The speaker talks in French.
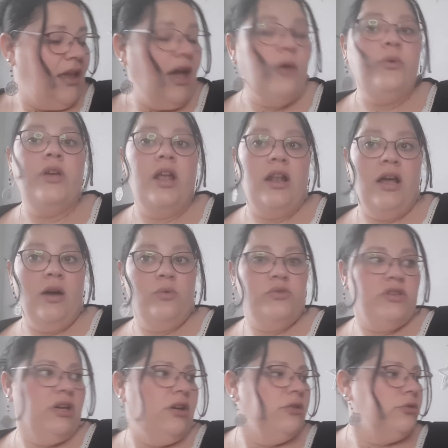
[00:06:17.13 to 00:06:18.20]
ah oui, elle a
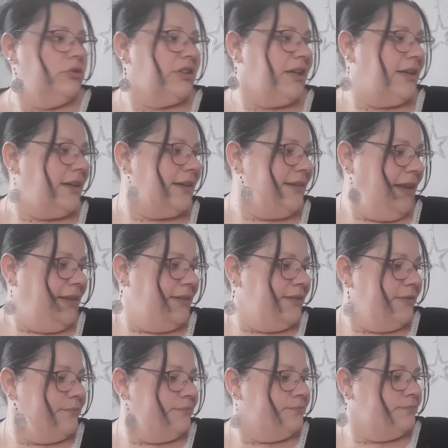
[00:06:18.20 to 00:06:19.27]
aussi rencontré
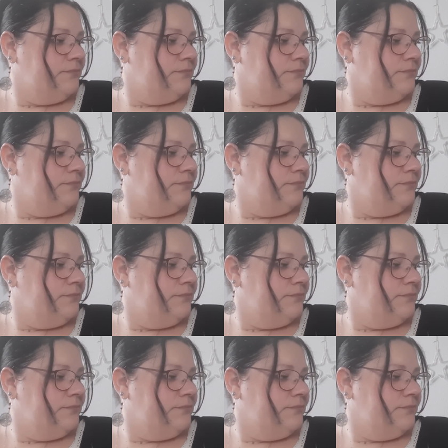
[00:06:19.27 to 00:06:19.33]
Grisette.